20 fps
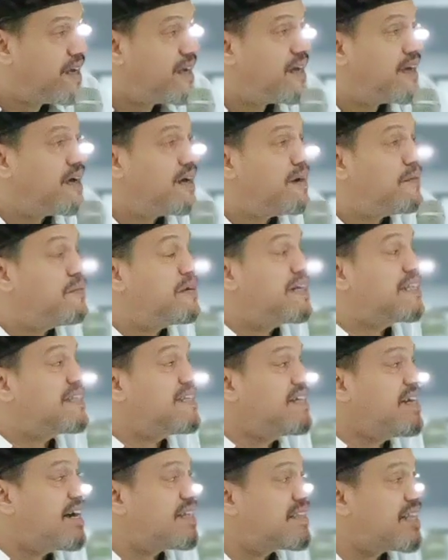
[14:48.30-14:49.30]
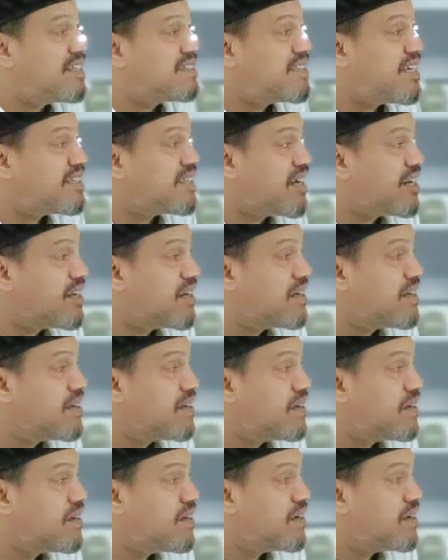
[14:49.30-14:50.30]
mengerti nggak tan setan
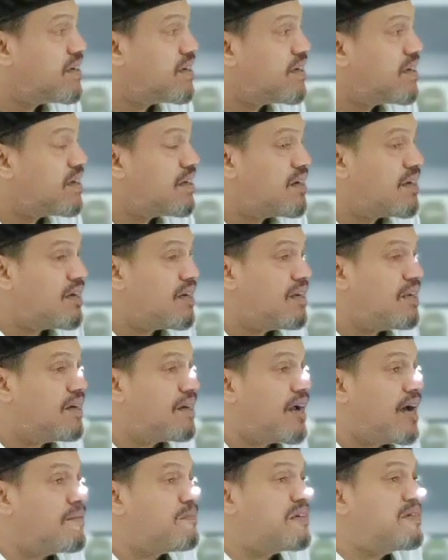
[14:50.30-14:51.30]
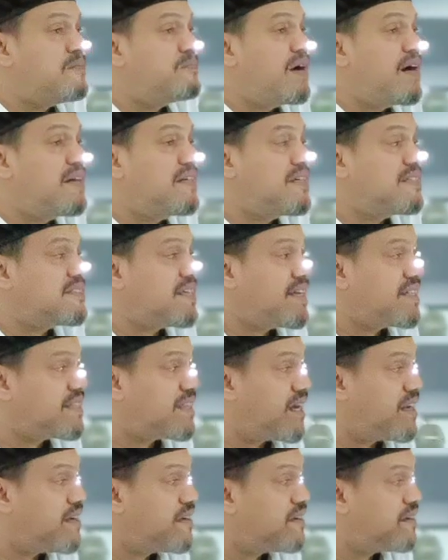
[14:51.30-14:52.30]
udah gak beribadah
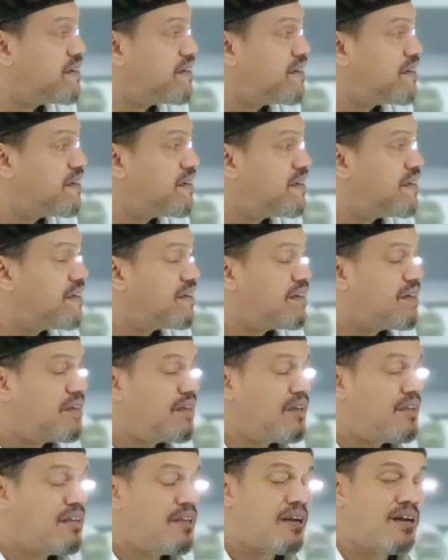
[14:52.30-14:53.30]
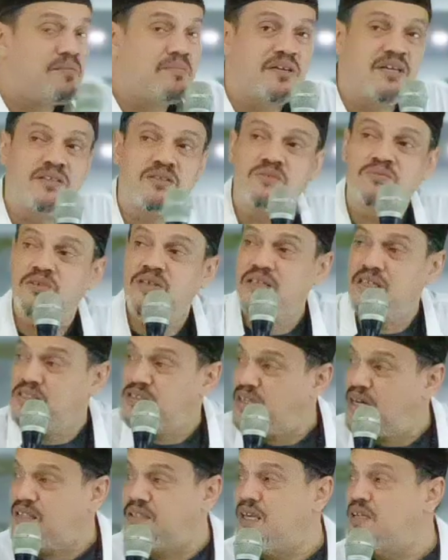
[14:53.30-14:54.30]
setan ya kan begitu ini
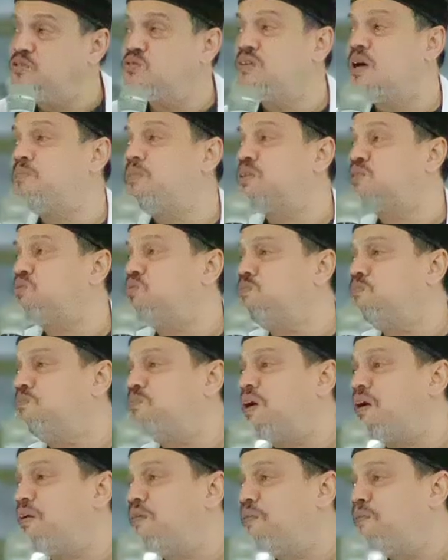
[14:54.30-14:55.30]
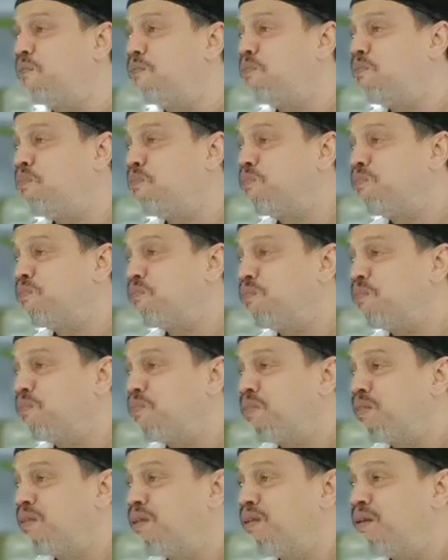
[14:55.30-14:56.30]
setan sudah bersumpah
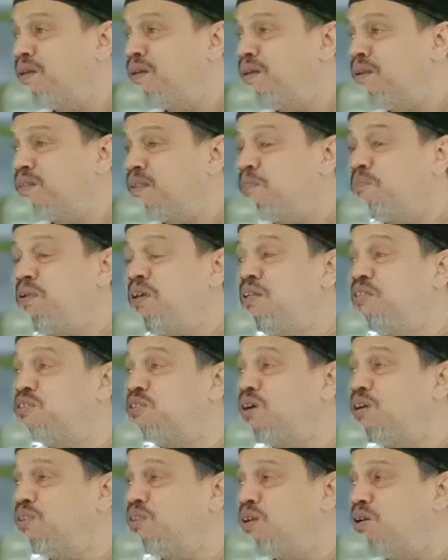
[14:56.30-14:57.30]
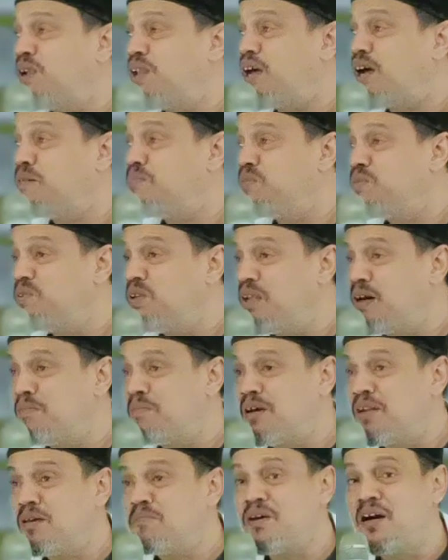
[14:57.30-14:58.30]
tapi insya Allah Alhamdulillah
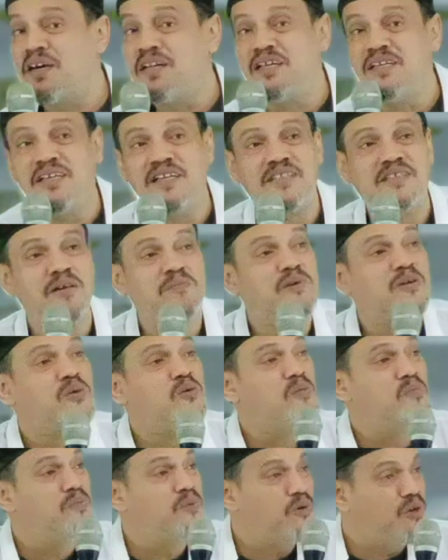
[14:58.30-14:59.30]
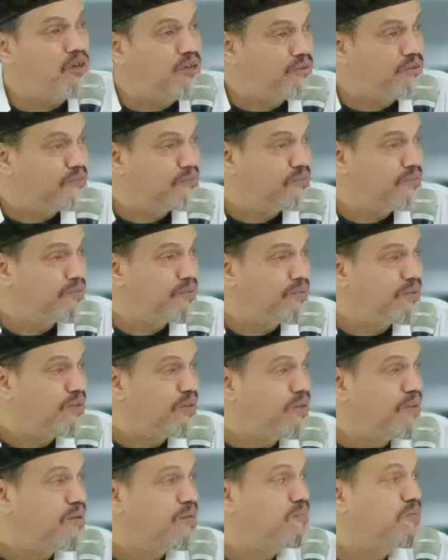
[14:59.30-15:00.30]
malam hari ini kita berkumpul
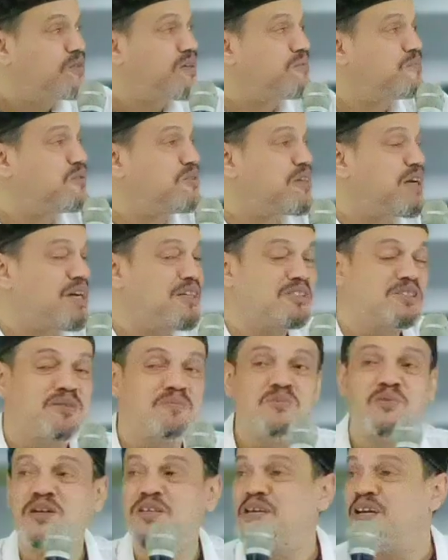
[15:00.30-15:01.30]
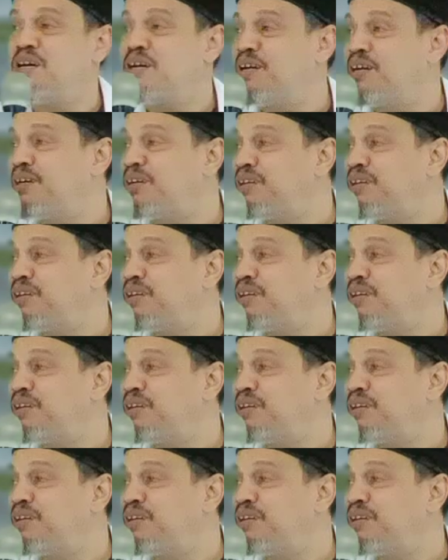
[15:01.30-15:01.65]
mudah-mudahan semuanya